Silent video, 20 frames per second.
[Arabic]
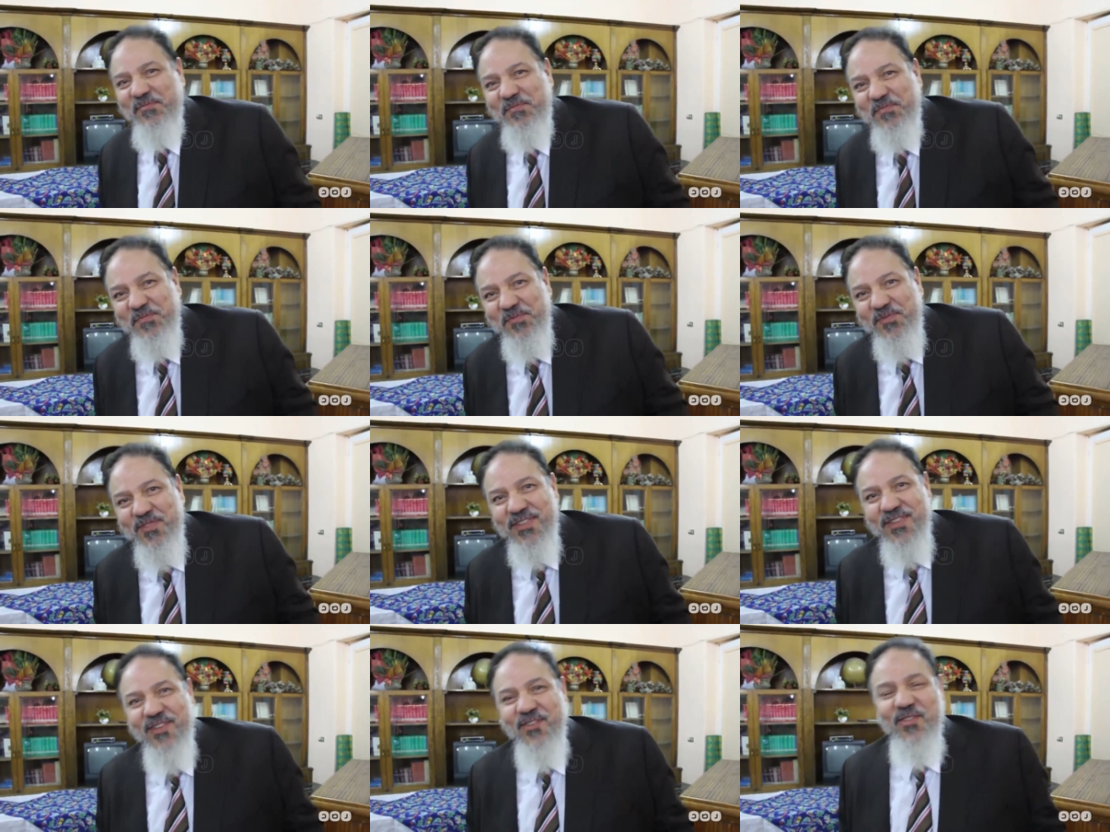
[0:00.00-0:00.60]

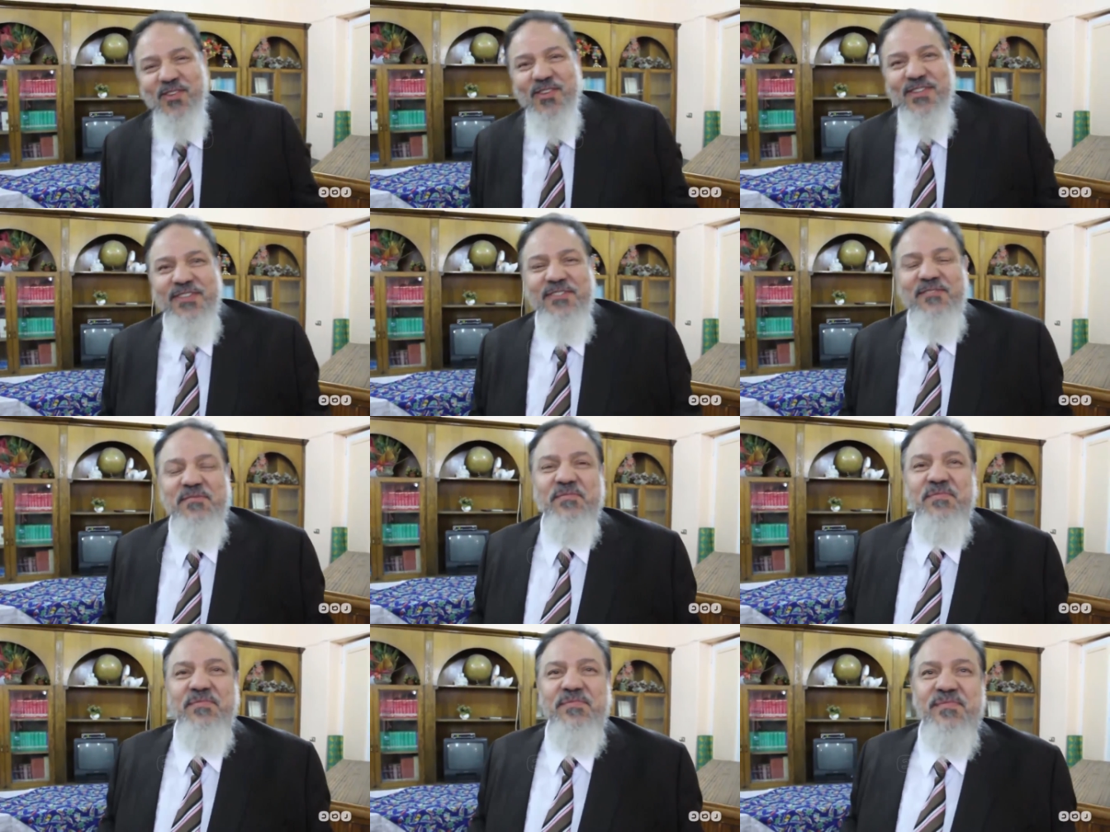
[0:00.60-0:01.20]
هل حضرتك
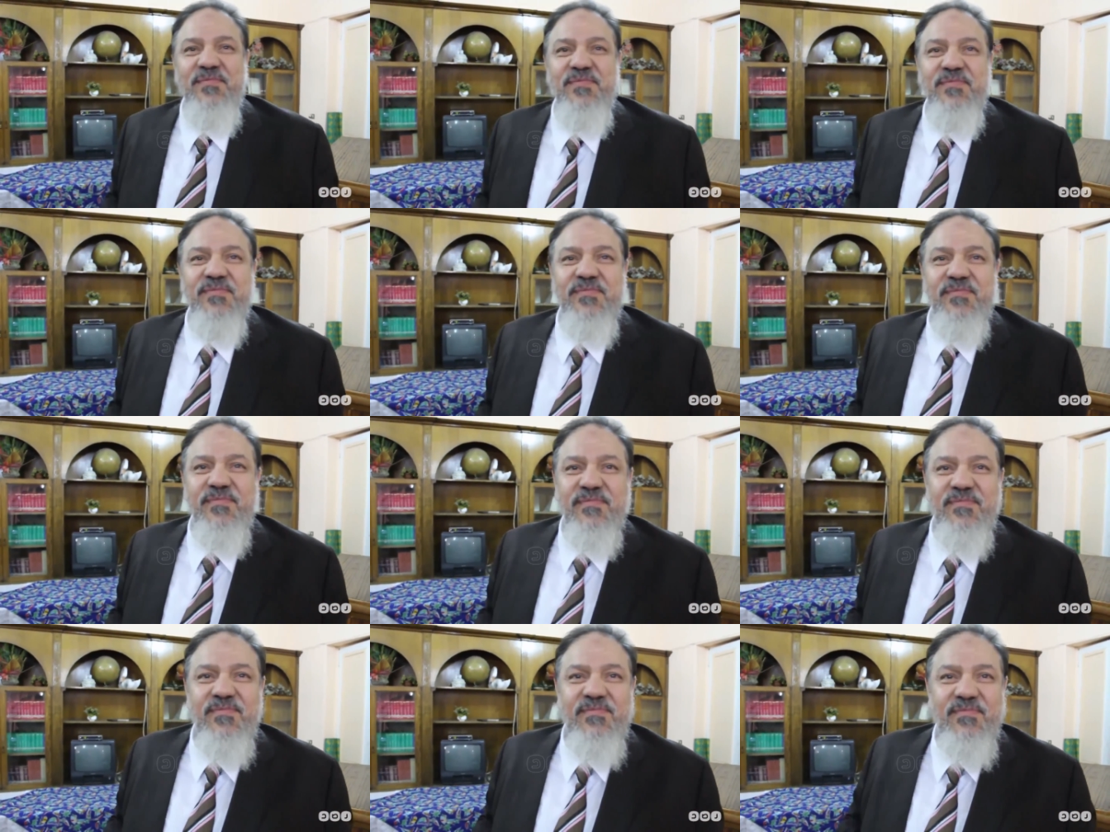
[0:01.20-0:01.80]
الحكم الصادر
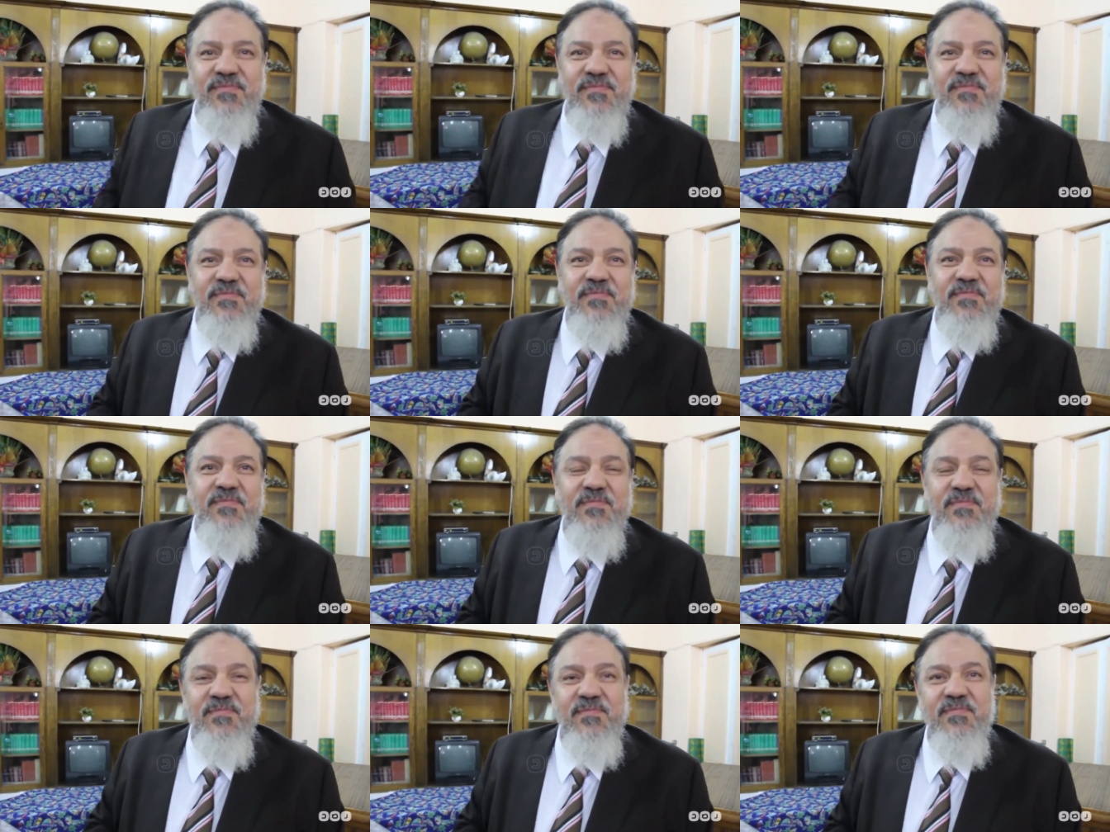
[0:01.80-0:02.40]
الأخير بالنسبة
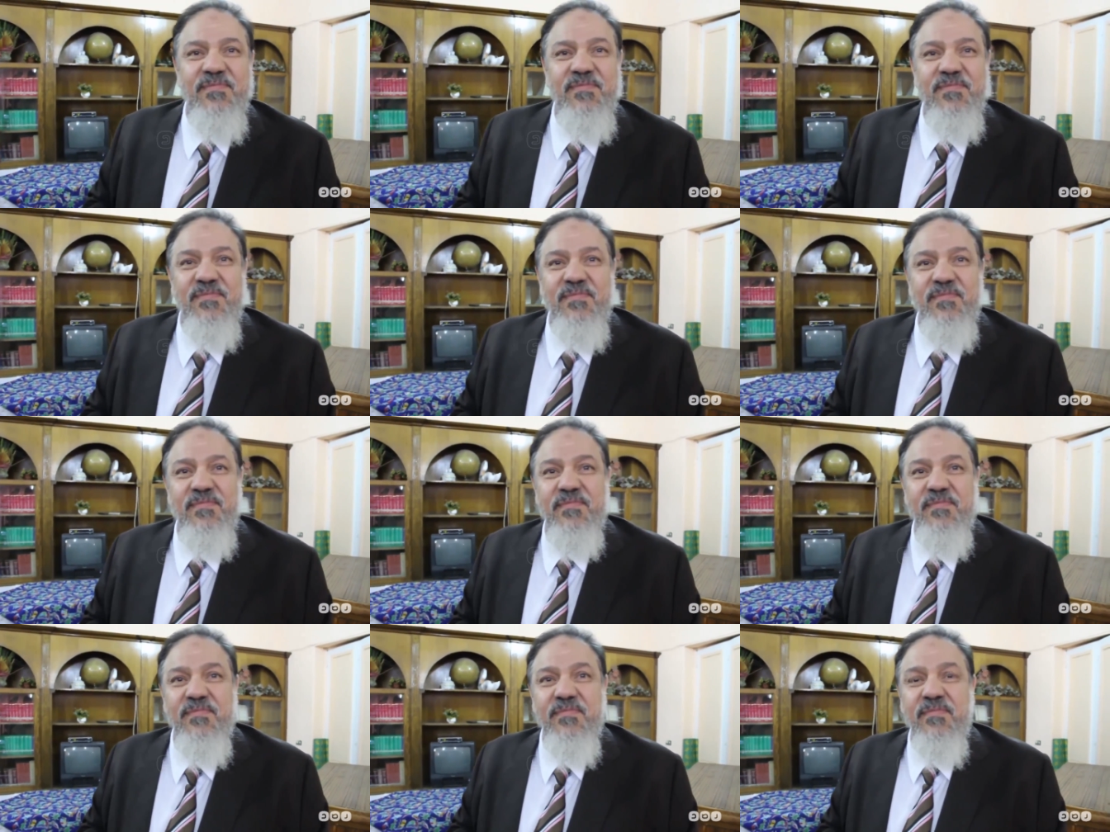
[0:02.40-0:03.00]
للمحامي
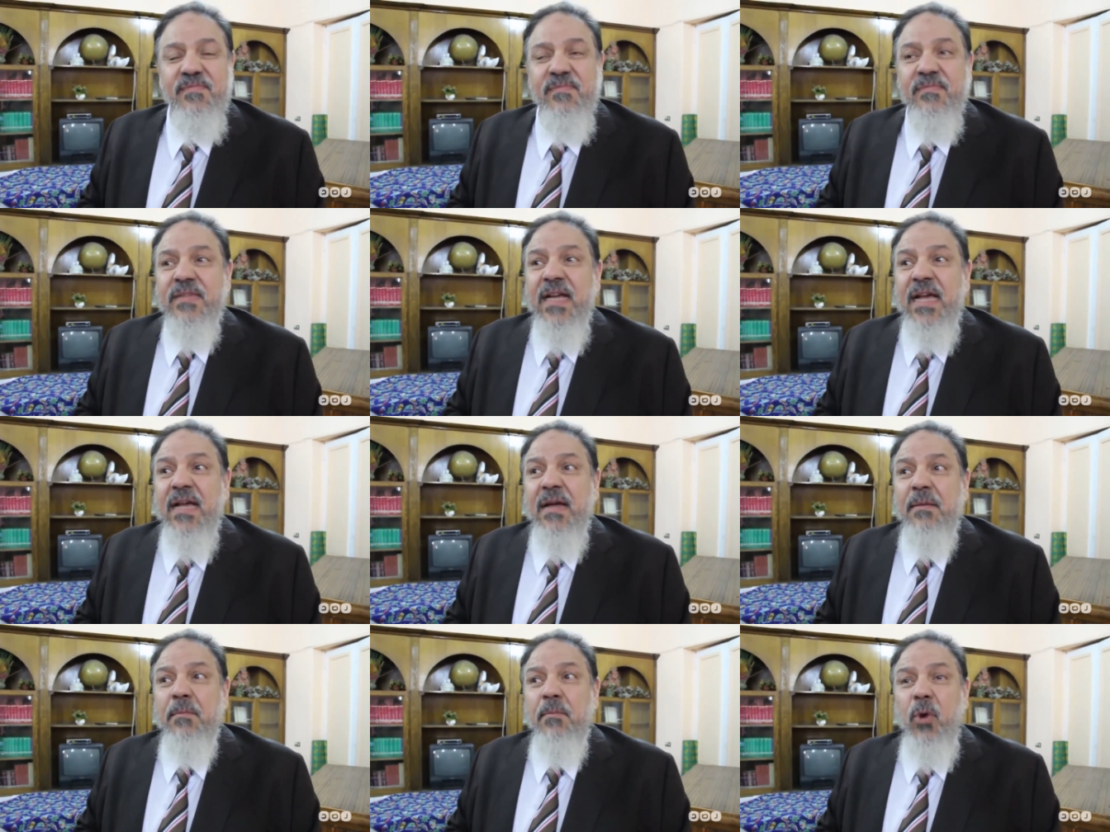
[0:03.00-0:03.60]
شايف
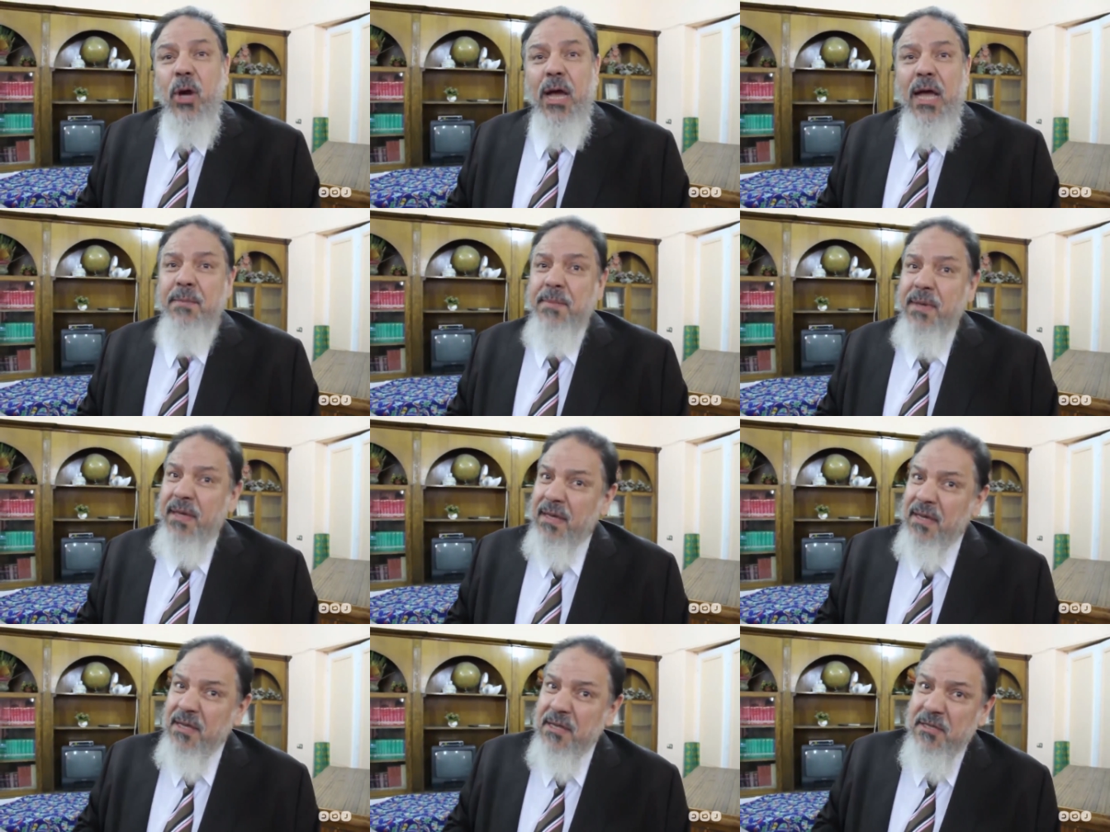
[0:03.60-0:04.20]
حكم عادل؟ محامي إيه؟